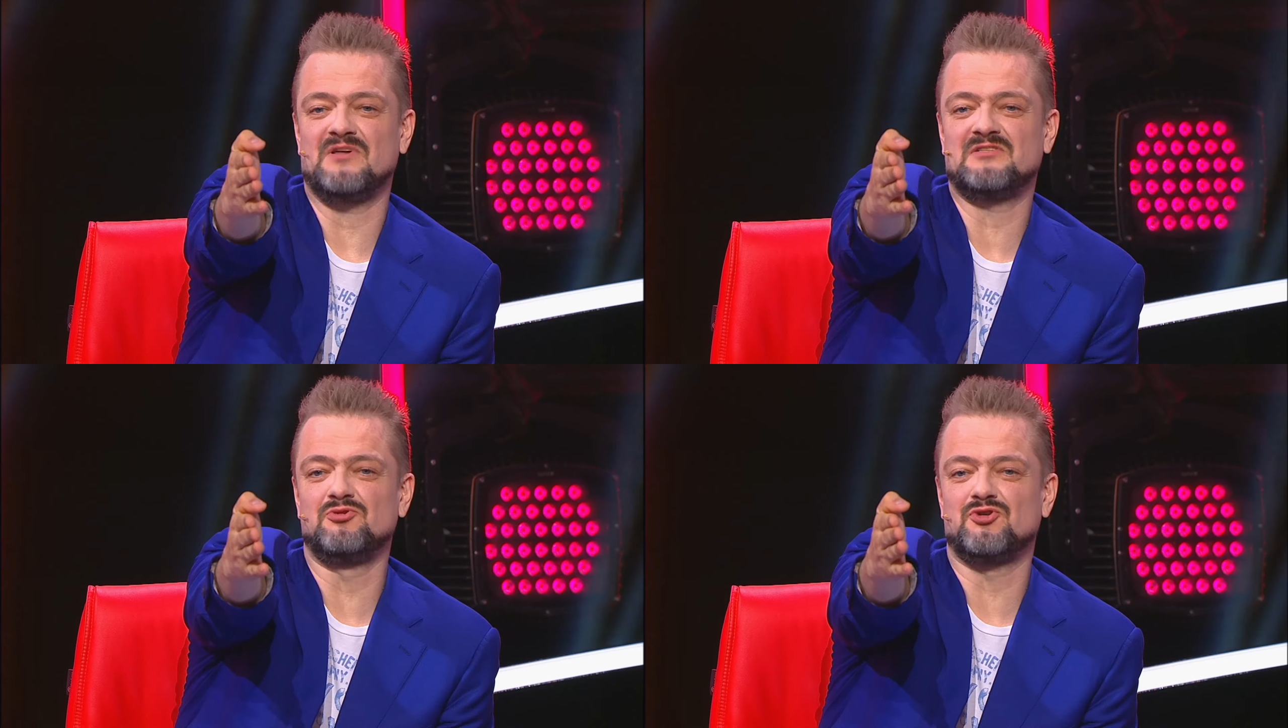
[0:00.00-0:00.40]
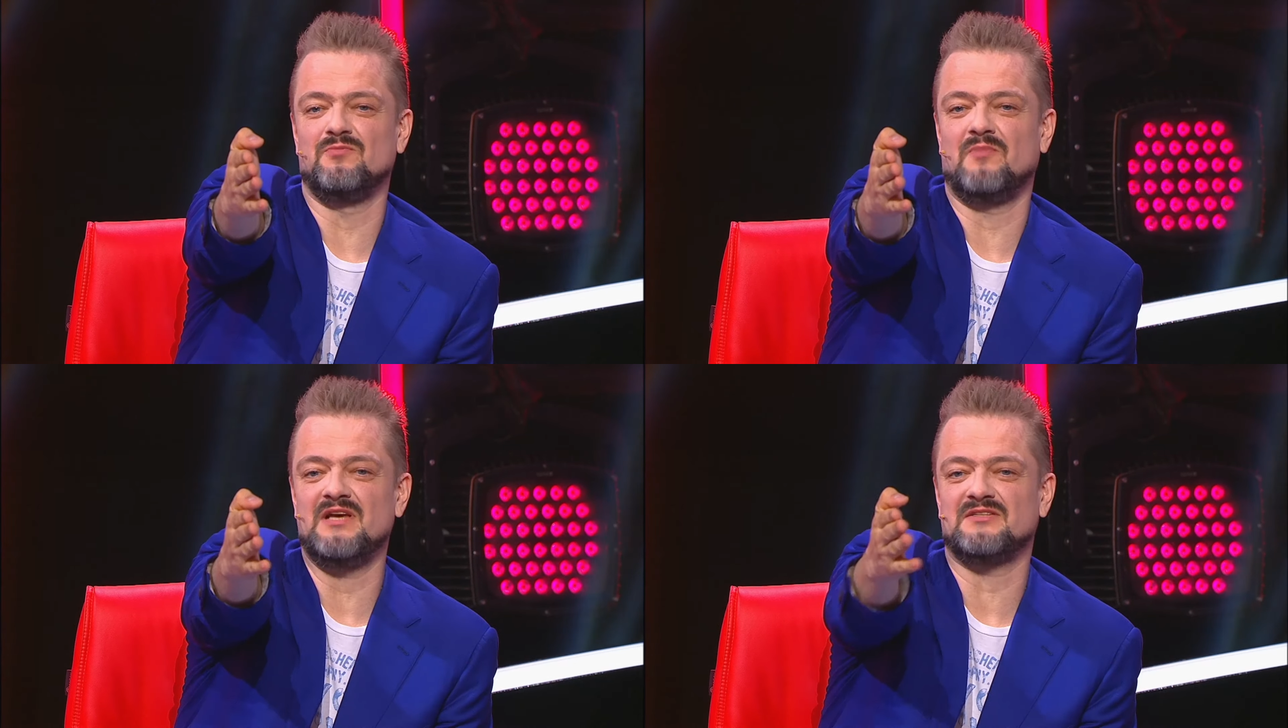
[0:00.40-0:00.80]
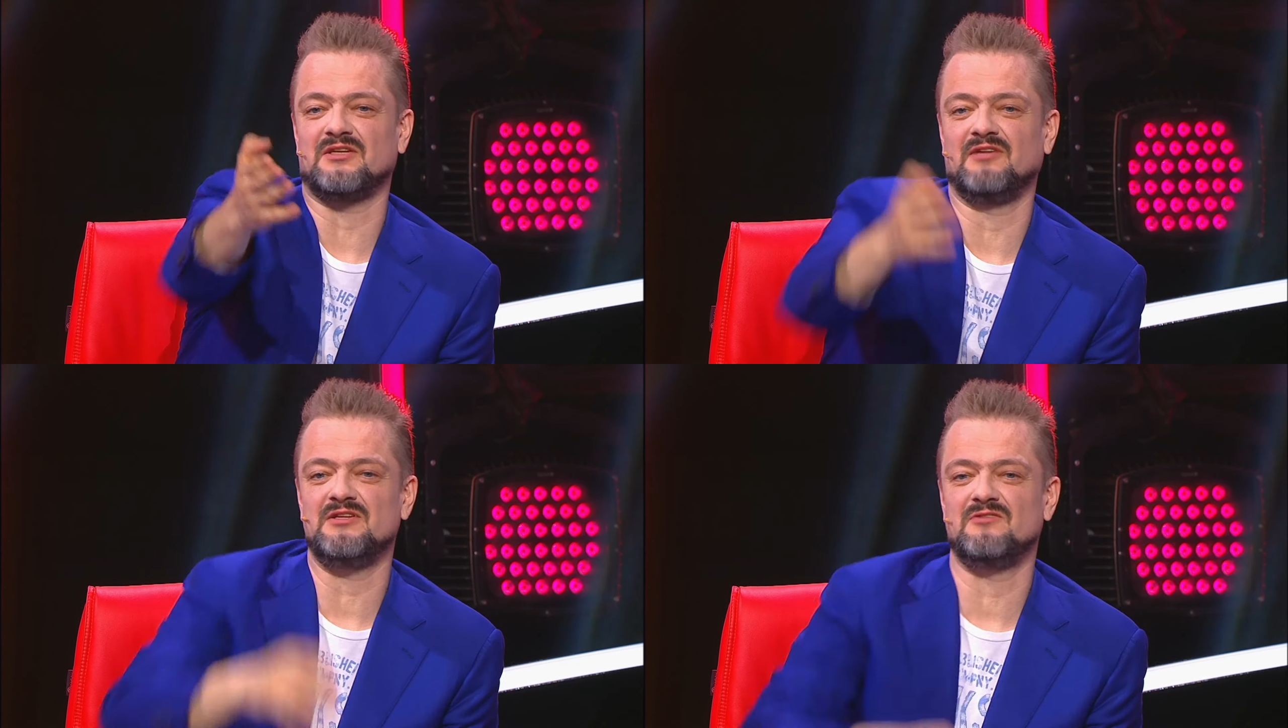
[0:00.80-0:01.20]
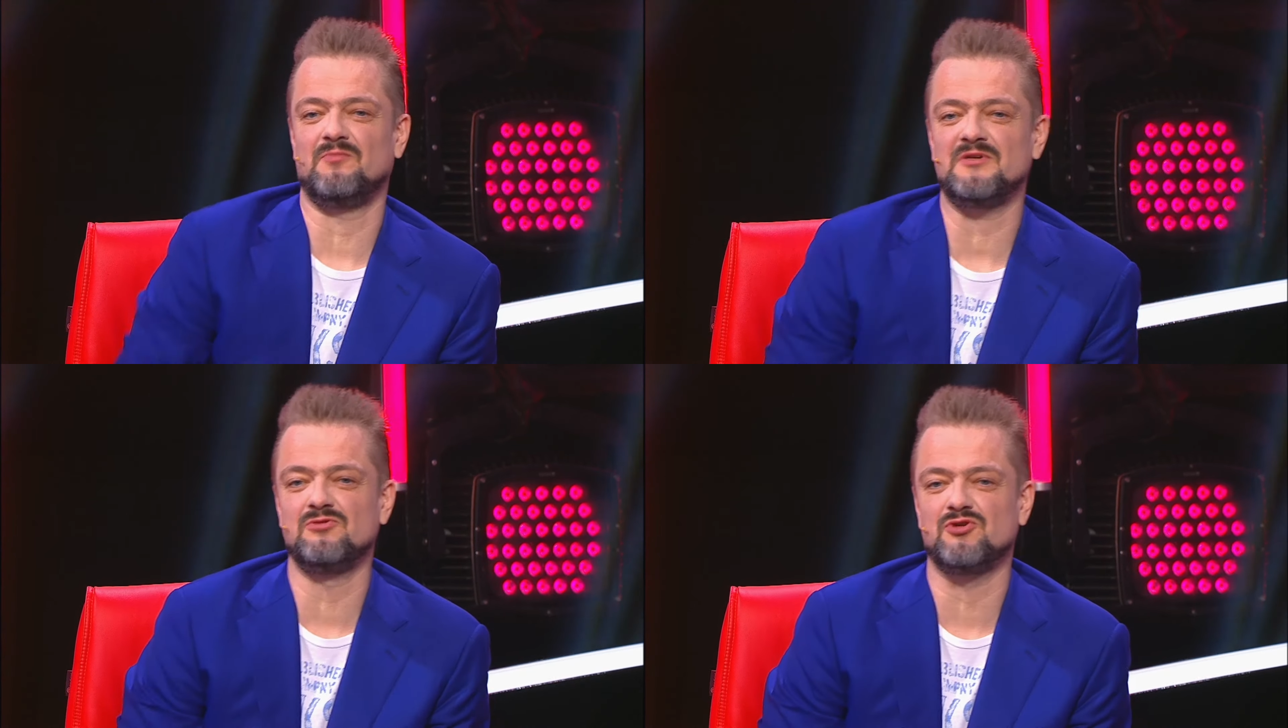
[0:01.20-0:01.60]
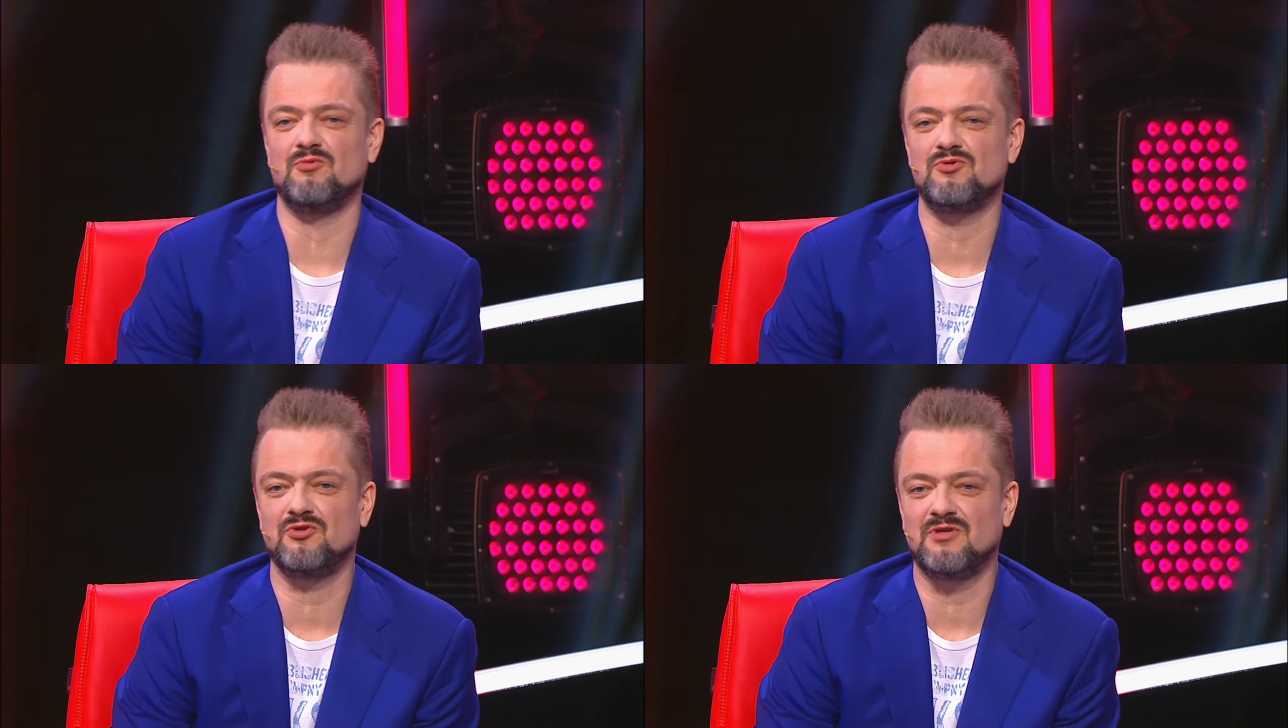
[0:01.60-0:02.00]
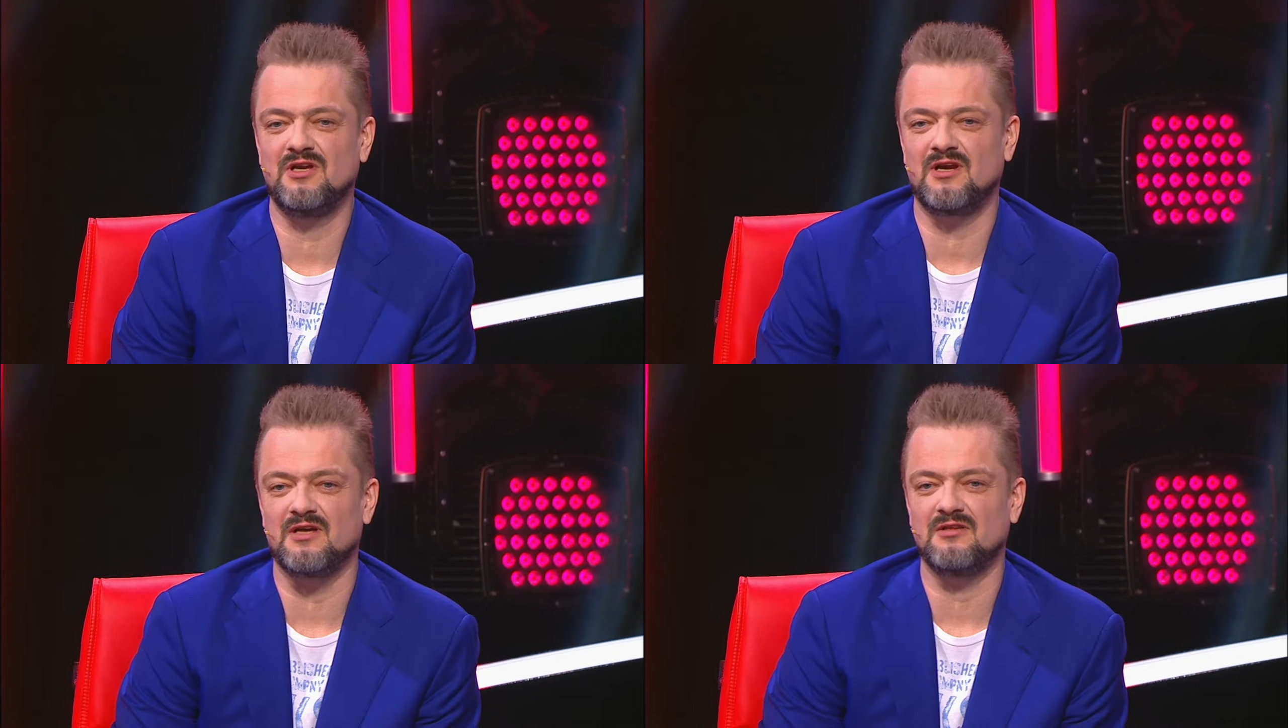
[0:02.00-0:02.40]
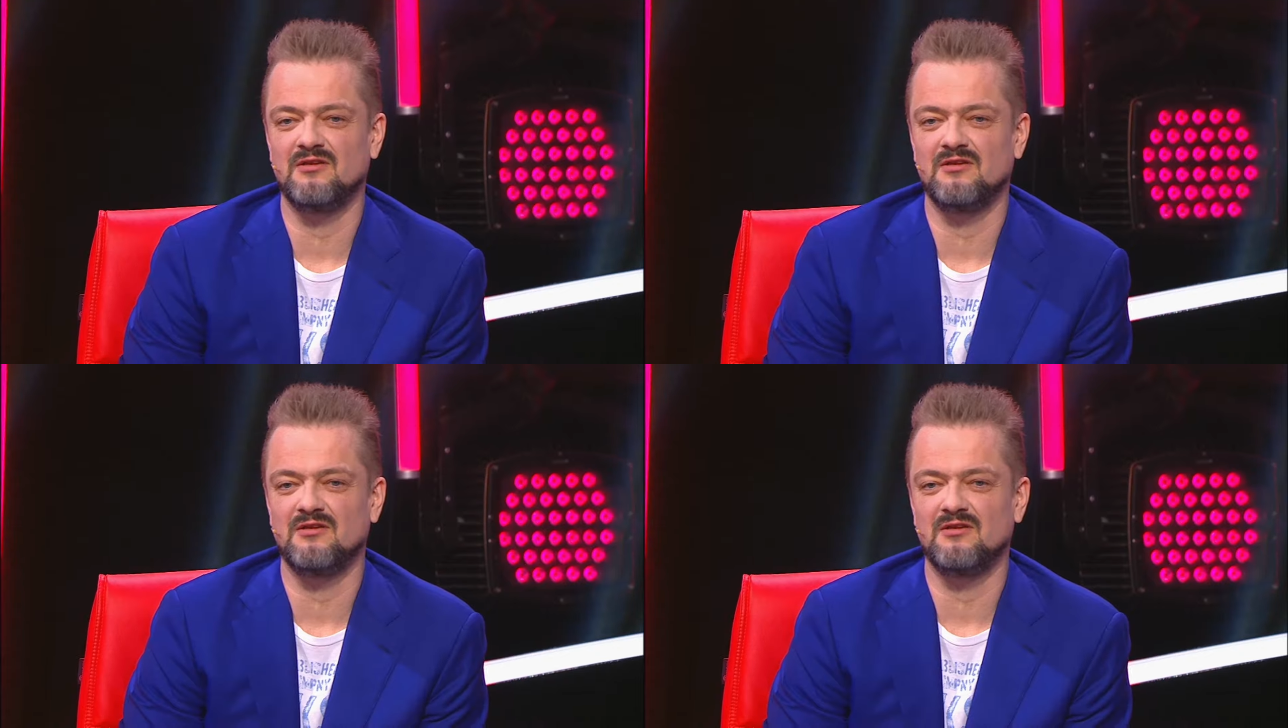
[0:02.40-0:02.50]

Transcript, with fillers: Послушаем маэстро, давайте его послушаем, он что-то Давайте